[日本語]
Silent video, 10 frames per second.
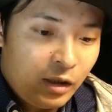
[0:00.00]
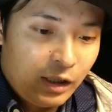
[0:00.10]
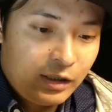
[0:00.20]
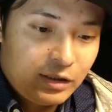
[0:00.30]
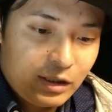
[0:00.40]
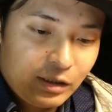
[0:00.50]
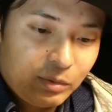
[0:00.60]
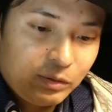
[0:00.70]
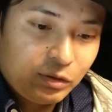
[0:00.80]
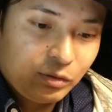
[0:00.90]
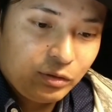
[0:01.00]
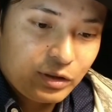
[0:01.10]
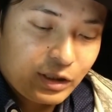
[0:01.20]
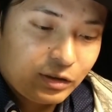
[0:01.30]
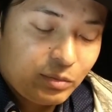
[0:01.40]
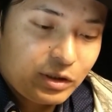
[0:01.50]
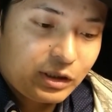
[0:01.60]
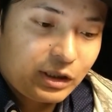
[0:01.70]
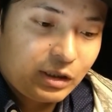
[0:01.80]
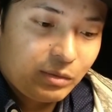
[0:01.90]
はい。じゃあ、ビットコインのチャート分析
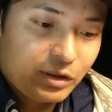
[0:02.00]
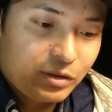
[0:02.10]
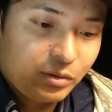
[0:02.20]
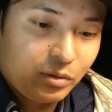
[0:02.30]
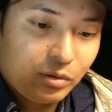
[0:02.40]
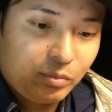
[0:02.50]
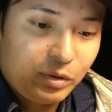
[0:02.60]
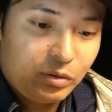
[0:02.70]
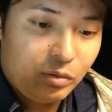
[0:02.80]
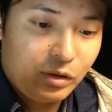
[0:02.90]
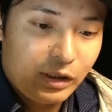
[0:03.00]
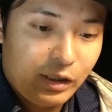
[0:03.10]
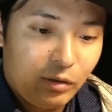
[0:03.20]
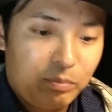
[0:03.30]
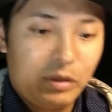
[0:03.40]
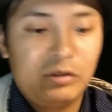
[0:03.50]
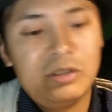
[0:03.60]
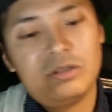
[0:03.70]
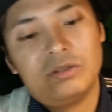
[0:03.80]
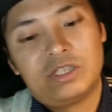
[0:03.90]
聞きましょう。ビットコインがね、
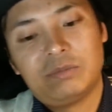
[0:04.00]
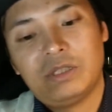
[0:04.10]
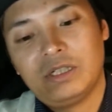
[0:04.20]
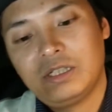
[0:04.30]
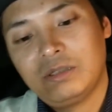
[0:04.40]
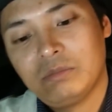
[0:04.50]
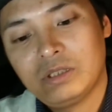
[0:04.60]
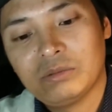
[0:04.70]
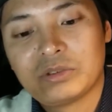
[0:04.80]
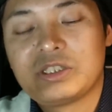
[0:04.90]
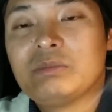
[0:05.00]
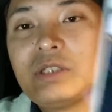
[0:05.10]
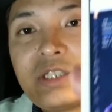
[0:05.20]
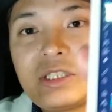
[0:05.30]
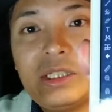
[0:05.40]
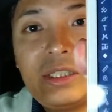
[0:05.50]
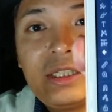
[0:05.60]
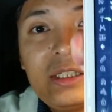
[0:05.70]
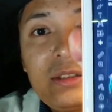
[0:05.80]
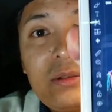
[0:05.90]
621万円まで落ちました
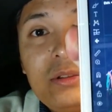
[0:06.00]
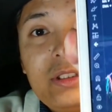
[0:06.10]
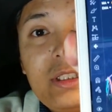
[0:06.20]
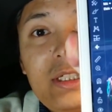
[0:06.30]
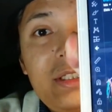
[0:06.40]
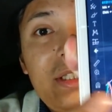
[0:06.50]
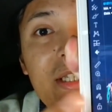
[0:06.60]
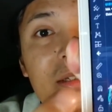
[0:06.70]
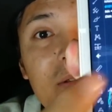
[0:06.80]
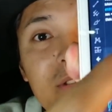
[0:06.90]
ね。えっ、と、こんな感じで平行